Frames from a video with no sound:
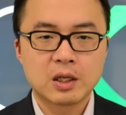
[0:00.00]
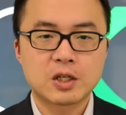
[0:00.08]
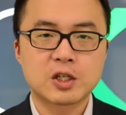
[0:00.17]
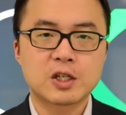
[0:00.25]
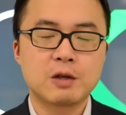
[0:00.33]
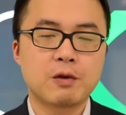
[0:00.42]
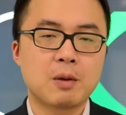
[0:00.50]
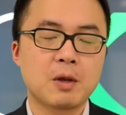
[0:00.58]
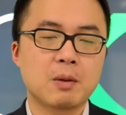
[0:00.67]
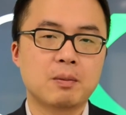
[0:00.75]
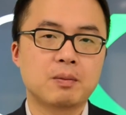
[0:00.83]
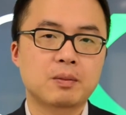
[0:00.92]
那这是一方
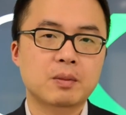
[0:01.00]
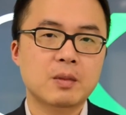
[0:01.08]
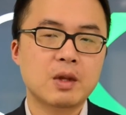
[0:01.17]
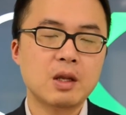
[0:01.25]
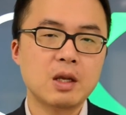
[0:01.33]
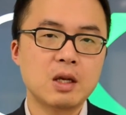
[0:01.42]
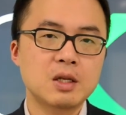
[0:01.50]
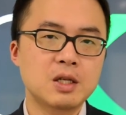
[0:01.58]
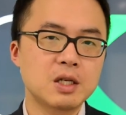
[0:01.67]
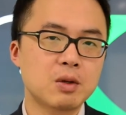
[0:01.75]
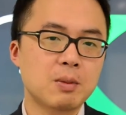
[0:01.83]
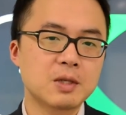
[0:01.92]
面，
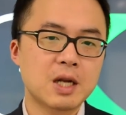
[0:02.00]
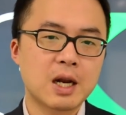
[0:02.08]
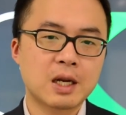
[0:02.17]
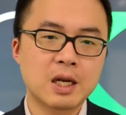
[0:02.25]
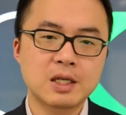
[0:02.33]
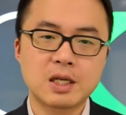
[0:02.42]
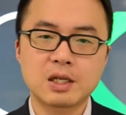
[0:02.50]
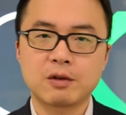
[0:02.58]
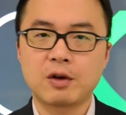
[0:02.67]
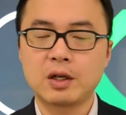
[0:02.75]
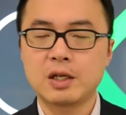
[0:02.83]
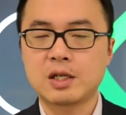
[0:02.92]
接着我们再来看一下这
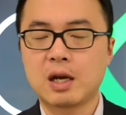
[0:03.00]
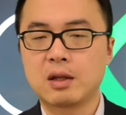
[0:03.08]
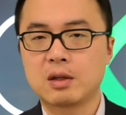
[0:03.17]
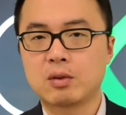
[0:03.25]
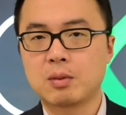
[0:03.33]
个房地产。